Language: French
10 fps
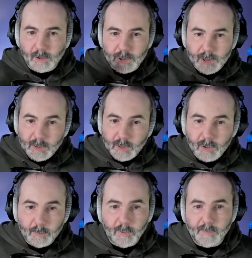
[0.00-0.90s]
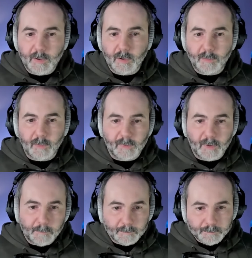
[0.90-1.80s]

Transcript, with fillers: chez des cloud providers français